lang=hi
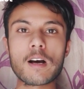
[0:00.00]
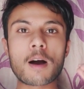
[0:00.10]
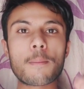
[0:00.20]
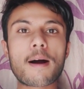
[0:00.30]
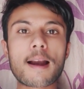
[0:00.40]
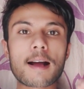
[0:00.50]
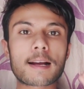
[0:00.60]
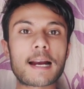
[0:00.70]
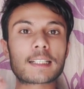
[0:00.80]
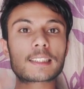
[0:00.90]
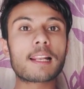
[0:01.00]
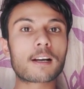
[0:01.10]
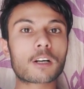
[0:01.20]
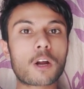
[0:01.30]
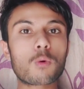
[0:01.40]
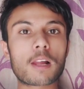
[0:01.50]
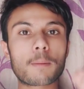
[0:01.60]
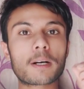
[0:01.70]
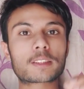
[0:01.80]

अम्बाड़ा कैंट से लखनऊ लगभग